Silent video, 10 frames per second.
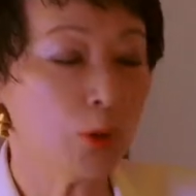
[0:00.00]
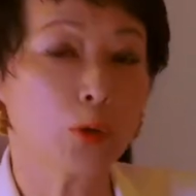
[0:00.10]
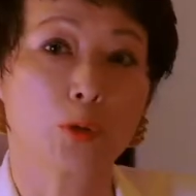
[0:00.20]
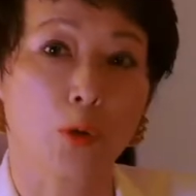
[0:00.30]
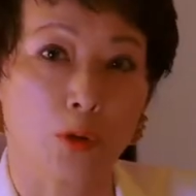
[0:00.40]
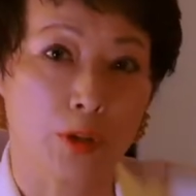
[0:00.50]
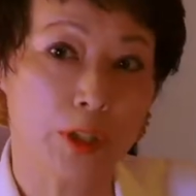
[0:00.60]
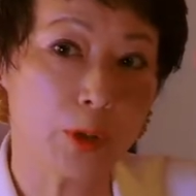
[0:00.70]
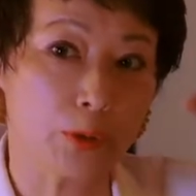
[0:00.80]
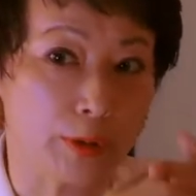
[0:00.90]
と
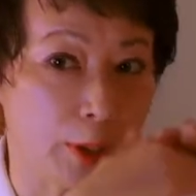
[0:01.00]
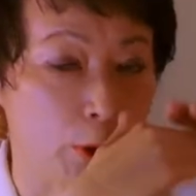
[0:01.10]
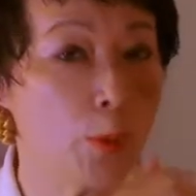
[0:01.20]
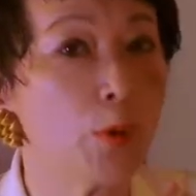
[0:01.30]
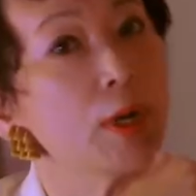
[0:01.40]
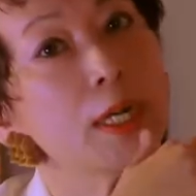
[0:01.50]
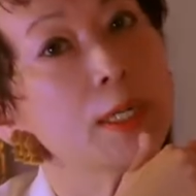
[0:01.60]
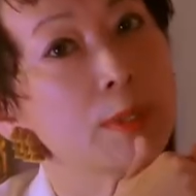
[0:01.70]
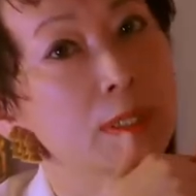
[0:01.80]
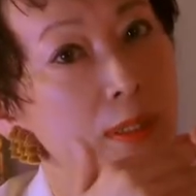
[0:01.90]
白の凸凹があり
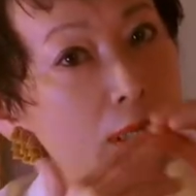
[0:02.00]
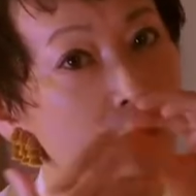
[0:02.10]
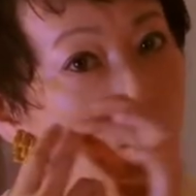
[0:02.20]
ますからこ